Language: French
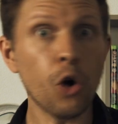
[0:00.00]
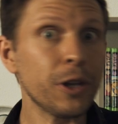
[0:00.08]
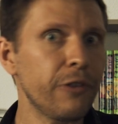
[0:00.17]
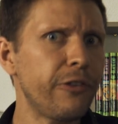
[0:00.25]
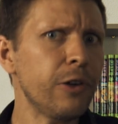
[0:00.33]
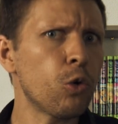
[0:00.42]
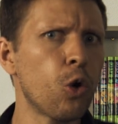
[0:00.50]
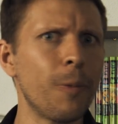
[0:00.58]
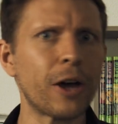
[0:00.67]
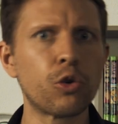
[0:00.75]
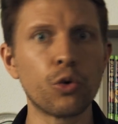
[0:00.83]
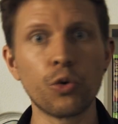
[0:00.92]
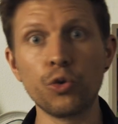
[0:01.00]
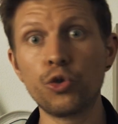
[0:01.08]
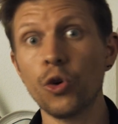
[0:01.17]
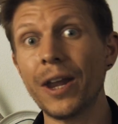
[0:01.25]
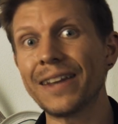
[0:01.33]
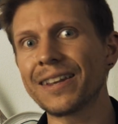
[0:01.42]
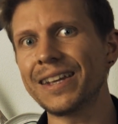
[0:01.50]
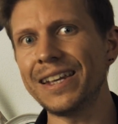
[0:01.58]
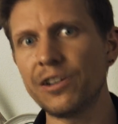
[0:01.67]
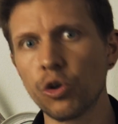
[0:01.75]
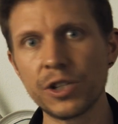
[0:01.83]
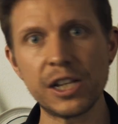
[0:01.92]
En effet, on remarque que deux lettres
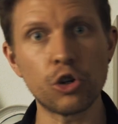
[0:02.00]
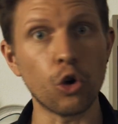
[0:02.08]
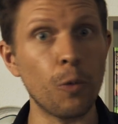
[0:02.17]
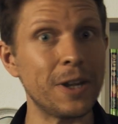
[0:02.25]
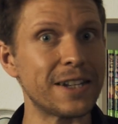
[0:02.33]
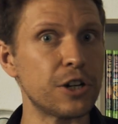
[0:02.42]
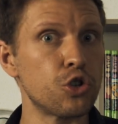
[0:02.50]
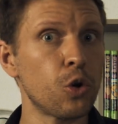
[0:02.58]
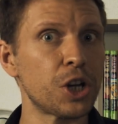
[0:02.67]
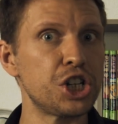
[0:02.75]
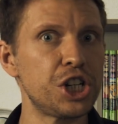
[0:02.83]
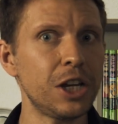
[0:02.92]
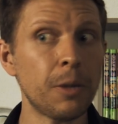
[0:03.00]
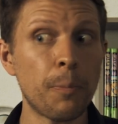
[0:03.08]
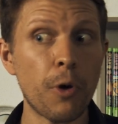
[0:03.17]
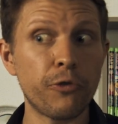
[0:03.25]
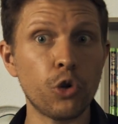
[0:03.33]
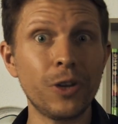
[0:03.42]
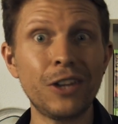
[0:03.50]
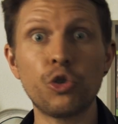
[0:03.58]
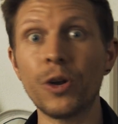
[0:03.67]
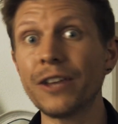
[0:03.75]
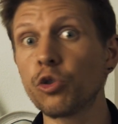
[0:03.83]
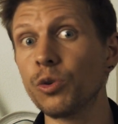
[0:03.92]
identiques dans le message d'origine peuvent donner deux
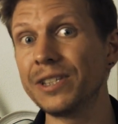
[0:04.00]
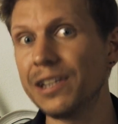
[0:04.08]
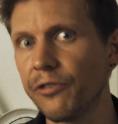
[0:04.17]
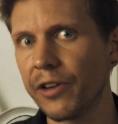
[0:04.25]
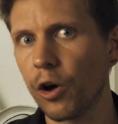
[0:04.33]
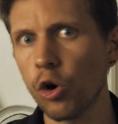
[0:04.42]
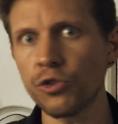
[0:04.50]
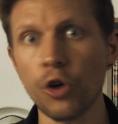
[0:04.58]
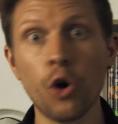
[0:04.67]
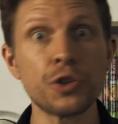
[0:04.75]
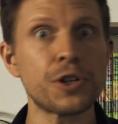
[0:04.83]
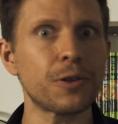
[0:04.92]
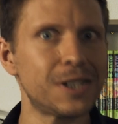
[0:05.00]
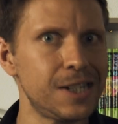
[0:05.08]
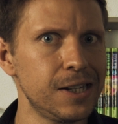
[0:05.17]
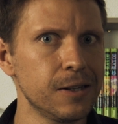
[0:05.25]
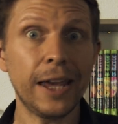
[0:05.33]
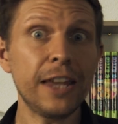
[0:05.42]
lettres différentes en sortie,